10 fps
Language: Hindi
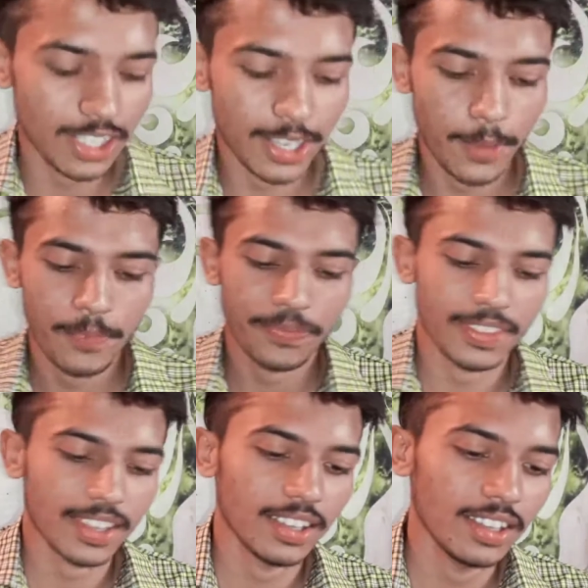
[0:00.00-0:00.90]
करते
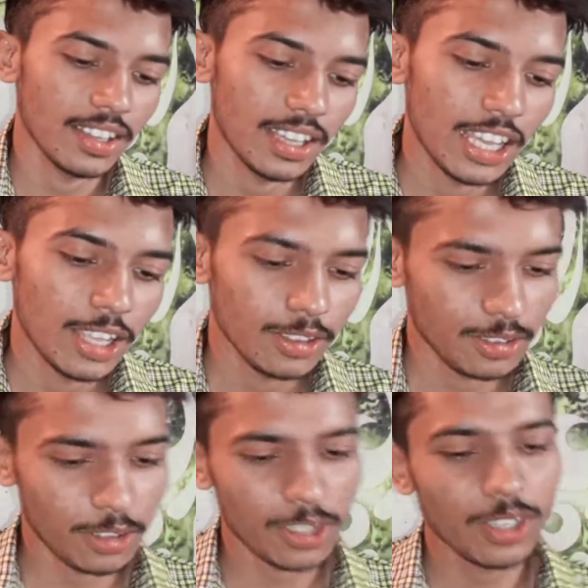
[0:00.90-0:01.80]

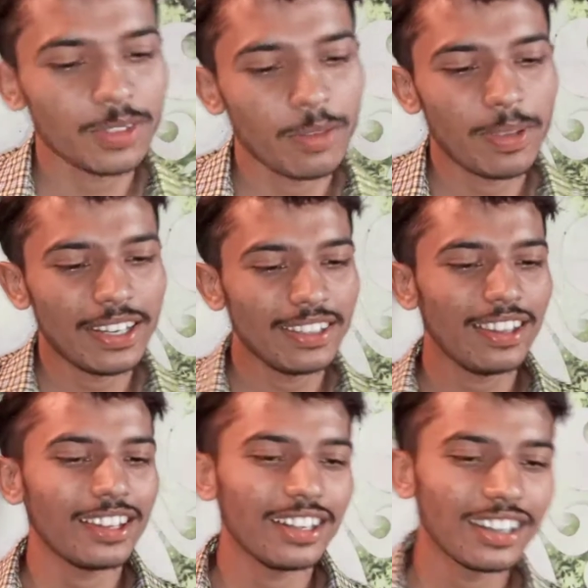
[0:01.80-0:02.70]
हैं तो ये सबसे पहले
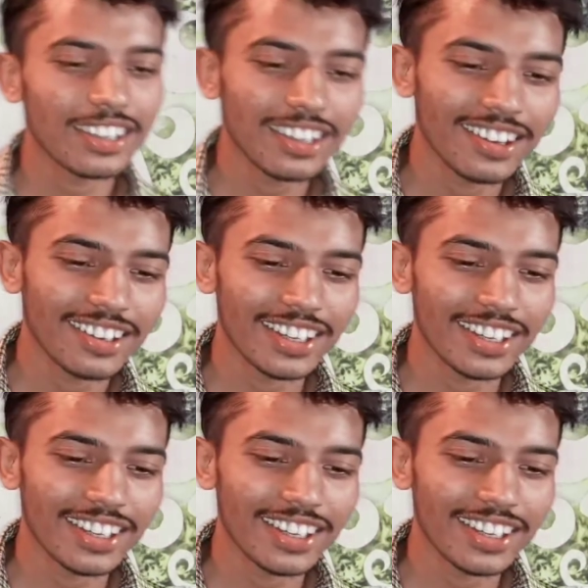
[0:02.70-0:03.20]
ये एक लड़की है